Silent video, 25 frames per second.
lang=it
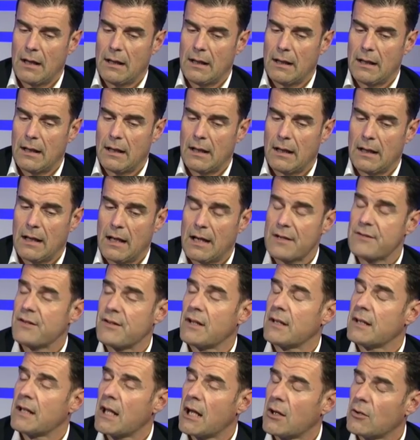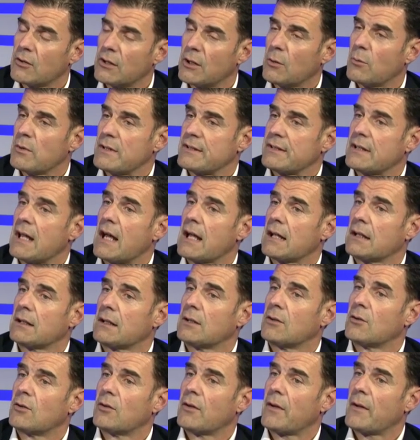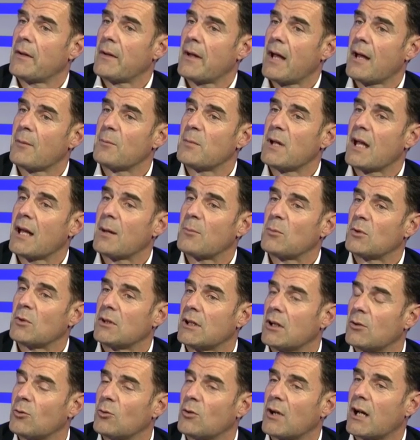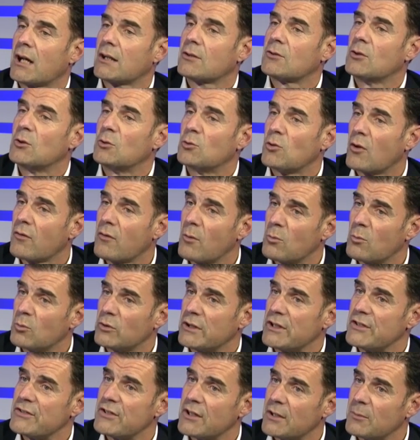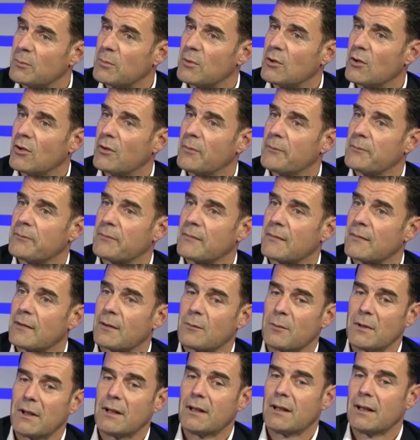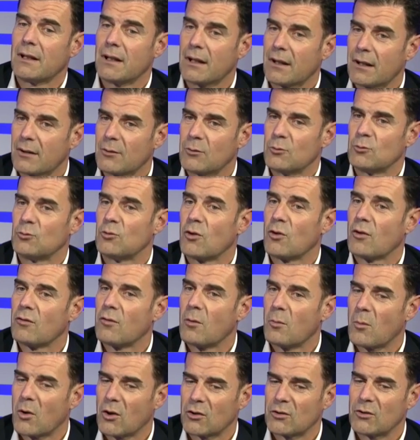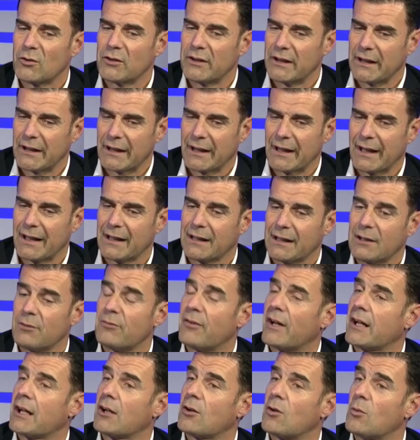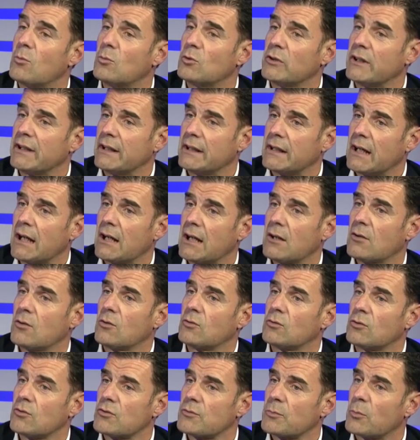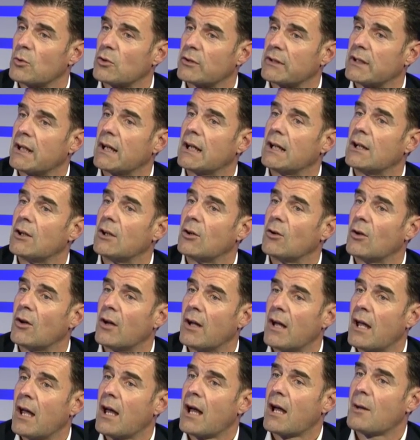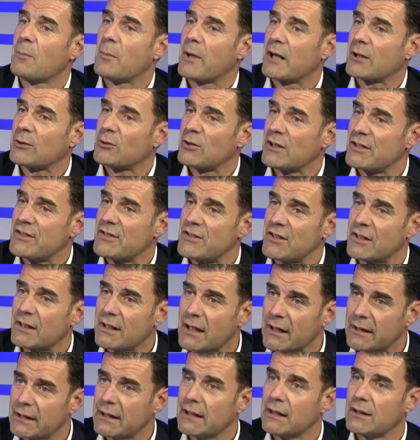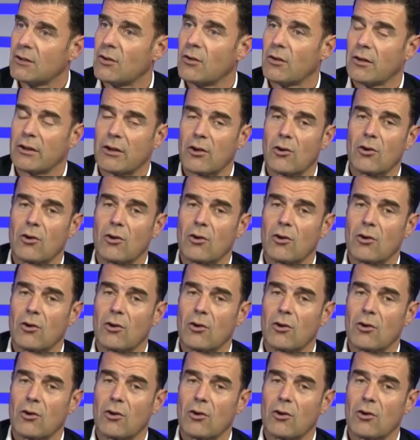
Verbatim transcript: Al, a gennaio di quest'anno abbiamo inaugurato il nuovo municipio, quindi un nuovo modo di, eh, di, fare comunità con uno sportello aperto al cittadino.